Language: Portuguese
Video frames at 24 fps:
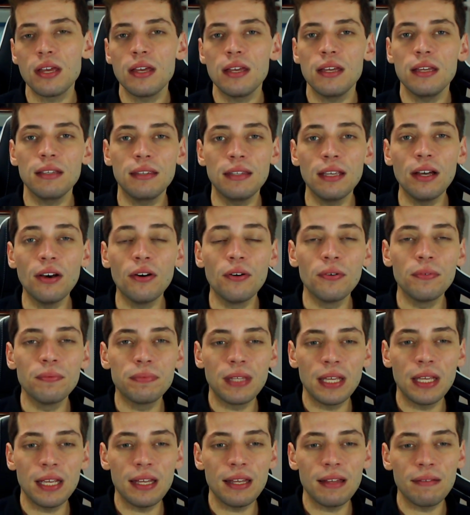Então
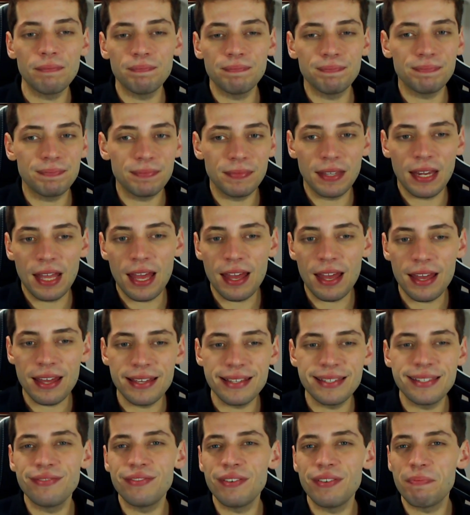tem né,
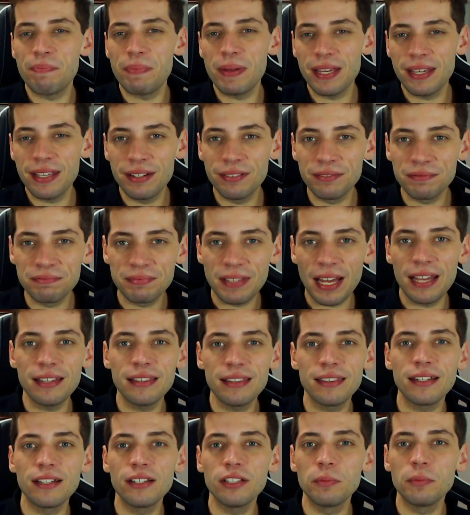esse VP que não tá
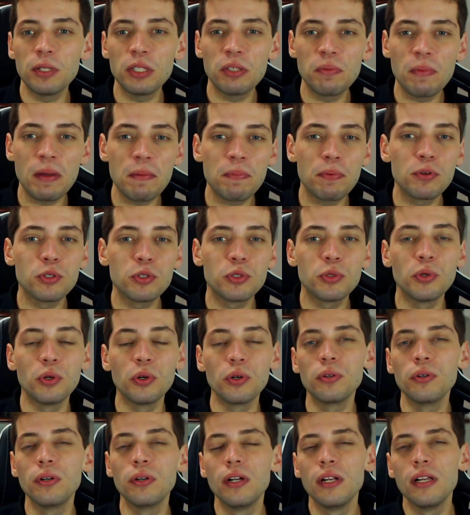entrando muito bem pro
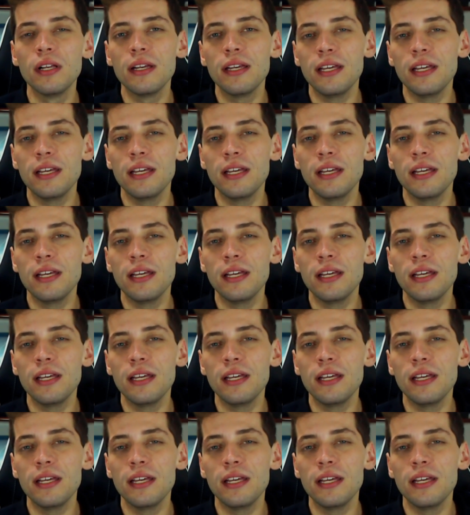jogo.